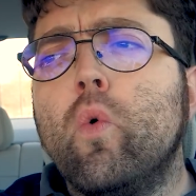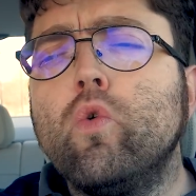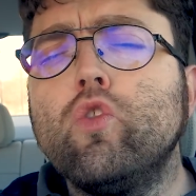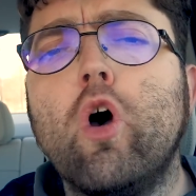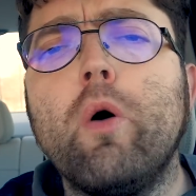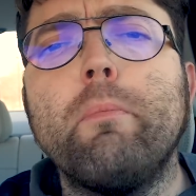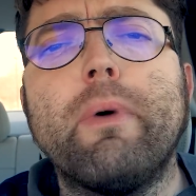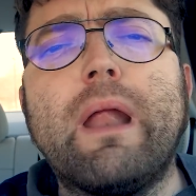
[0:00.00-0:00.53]

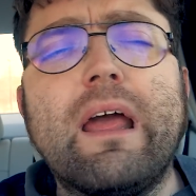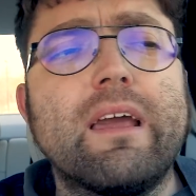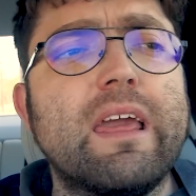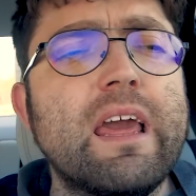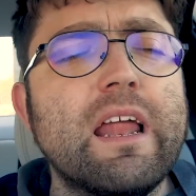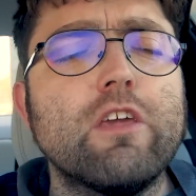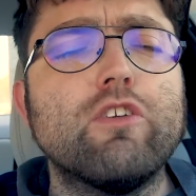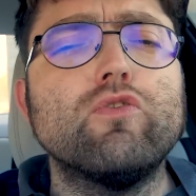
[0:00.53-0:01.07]
Un hombre,
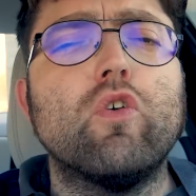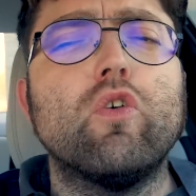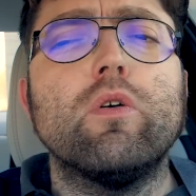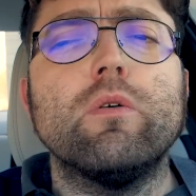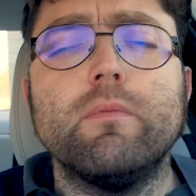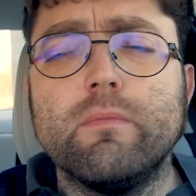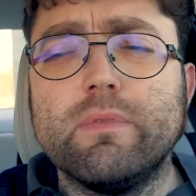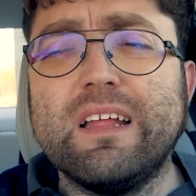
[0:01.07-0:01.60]
quieras o
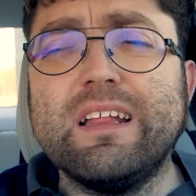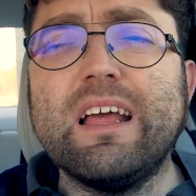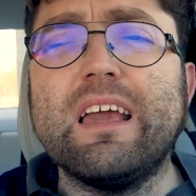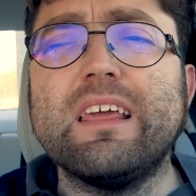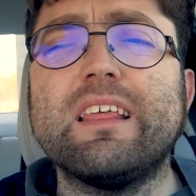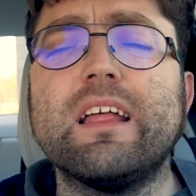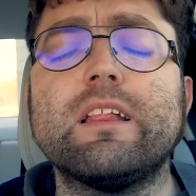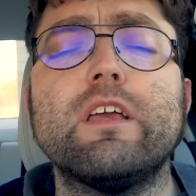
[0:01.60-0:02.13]
no, tiene
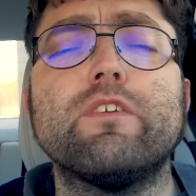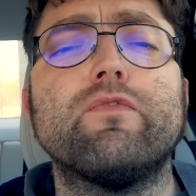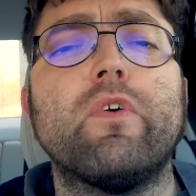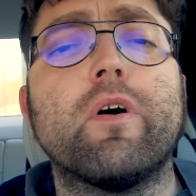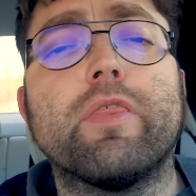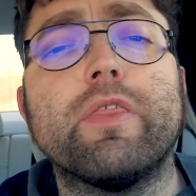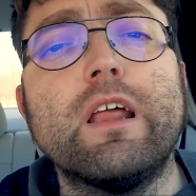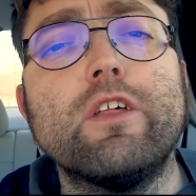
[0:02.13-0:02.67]
que
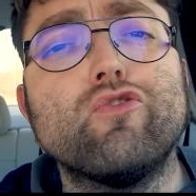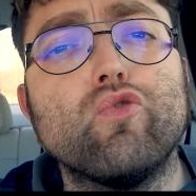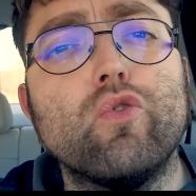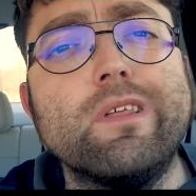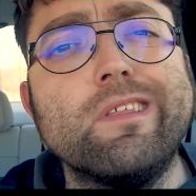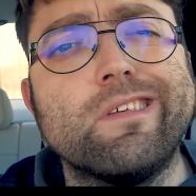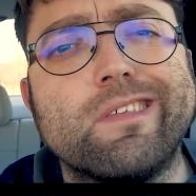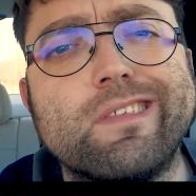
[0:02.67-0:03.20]
satisfacer su
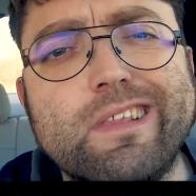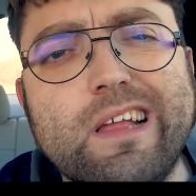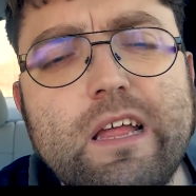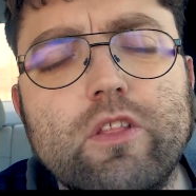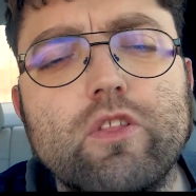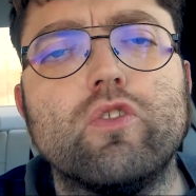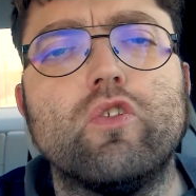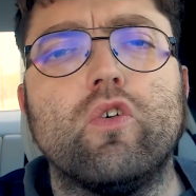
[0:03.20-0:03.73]

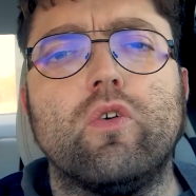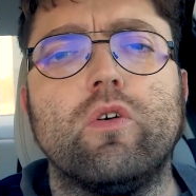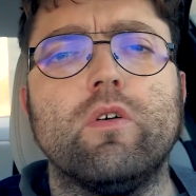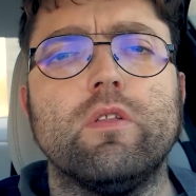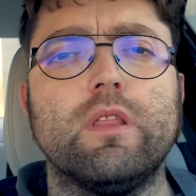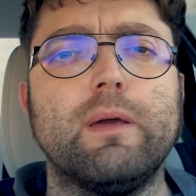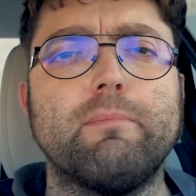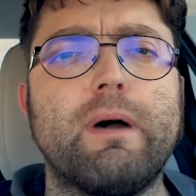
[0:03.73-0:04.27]
instinto
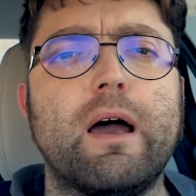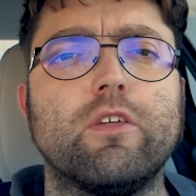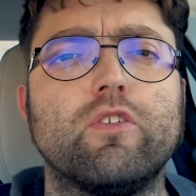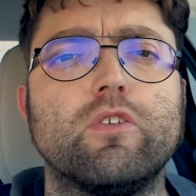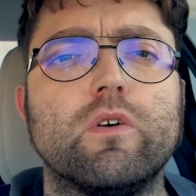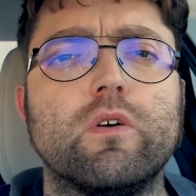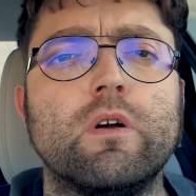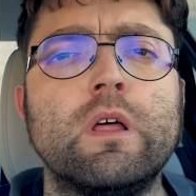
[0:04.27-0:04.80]
de
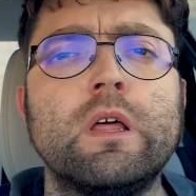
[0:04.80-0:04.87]
macho.